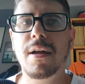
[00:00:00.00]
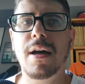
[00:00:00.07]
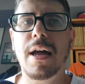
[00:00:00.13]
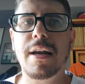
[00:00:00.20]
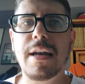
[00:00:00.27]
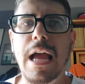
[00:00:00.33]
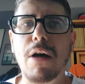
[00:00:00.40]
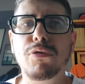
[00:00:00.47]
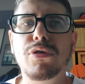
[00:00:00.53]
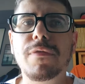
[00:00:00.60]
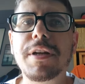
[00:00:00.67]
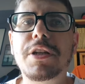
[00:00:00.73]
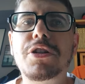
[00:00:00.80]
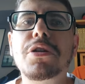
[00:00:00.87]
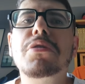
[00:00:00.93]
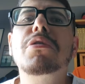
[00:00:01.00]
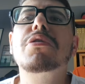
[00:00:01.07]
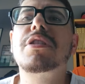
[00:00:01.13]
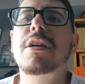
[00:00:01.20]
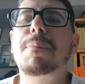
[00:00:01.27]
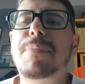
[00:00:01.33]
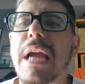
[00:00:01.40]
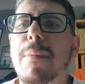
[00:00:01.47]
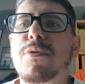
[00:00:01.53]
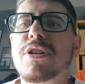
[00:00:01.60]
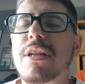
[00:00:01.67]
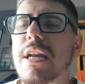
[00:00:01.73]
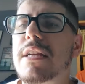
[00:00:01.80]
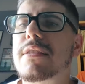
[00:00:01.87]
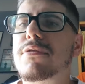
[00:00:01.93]
Arnautovic non sappiamo
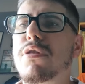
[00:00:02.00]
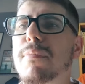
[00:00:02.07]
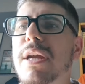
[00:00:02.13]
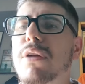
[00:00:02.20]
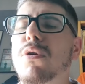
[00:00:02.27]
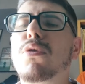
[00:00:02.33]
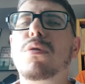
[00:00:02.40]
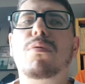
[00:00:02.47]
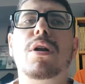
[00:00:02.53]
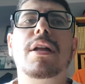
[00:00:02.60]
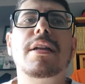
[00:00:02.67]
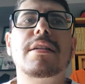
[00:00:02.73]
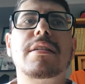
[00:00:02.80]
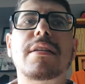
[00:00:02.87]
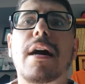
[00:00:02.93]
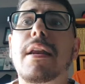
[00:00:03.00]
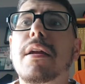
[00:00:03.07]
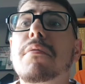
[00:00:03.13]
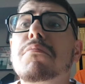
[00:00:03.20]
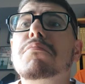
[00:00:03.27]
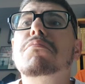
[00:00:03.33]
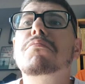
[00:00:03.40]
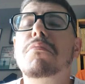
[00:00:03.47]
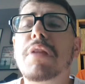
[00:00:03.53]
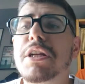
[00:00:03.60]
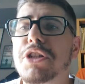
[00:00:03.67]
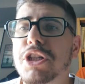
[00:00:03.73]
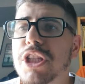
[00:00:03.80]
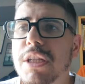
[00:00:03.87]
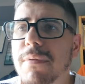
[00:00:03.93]
se resta o meno, lui vuole restare.
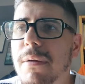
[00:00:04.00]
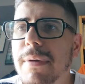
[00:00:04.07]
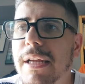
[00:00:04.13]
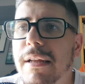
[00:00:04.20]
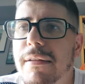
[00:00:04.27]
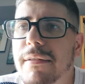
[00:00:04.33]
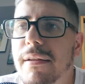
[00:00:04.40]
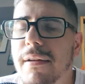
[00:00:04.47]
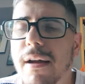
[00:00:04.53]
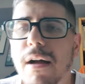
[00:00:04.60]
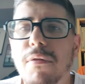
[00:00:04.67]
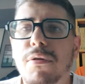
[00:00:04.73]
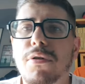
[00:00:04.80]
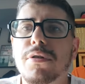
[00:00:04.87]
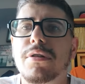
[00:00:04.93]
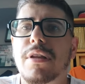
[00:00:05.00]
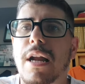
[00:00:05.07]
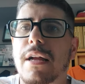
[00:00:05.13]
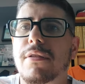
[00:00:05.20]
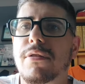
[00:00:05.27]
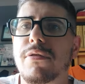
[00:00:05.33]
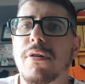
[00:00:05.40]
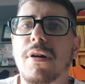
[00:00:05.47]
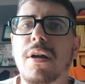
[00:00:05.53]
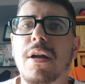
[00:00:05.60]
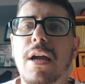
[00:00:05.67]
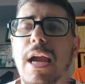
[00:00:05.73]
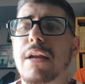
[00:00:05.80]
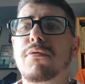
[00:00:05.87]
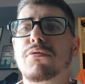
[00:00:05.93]
Legittimamente, ha un contratto,
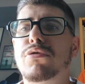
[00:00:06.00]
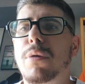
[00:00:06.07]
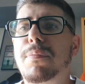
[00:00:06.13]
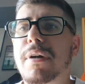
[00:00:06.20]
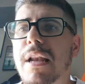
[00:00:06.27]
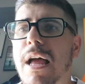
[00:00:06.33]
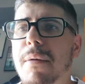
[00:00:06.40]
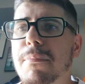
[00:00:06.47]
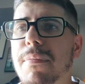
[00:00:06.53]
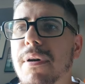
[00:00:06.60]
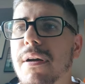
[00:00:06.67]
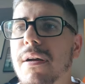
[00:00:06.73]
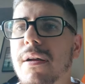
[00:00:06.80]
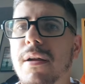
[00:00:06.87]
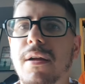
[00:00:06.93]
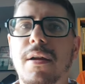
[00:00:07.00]
è in un top club